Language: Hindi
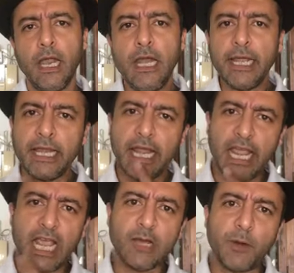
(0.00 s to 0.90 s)
लेकिन
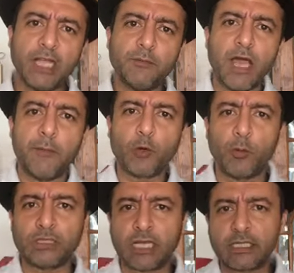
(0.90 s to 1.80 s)
एक बात मैं आपको
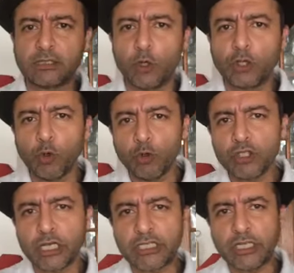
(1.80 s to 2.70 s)
बता सकता हूं कि उन
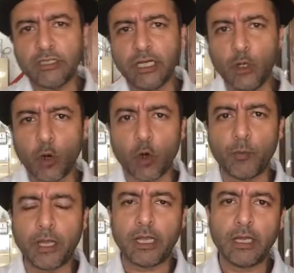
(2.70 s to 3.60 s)
63 लोगों
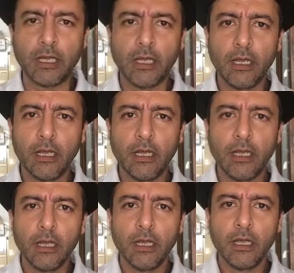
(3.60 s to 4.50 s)
में
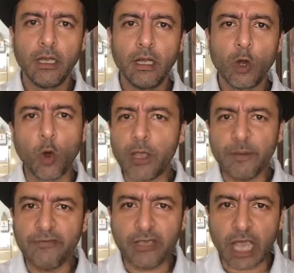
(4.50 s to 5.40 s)
कोई
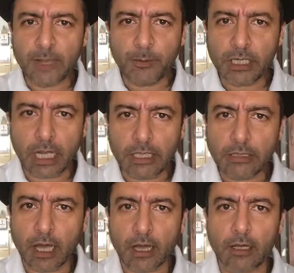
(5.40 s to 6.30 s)
भी वीआईपी नहीं
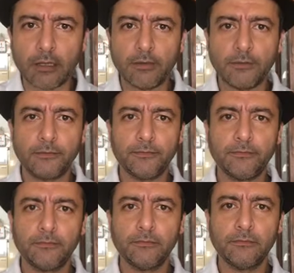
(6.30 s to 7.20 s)
था
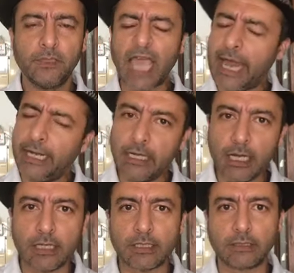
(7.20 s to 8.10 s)
गारंटी
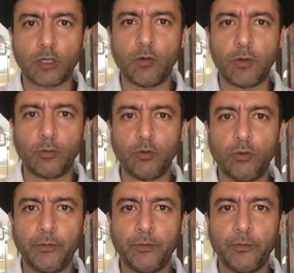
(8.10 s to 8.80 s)
कर सकता हूं आपको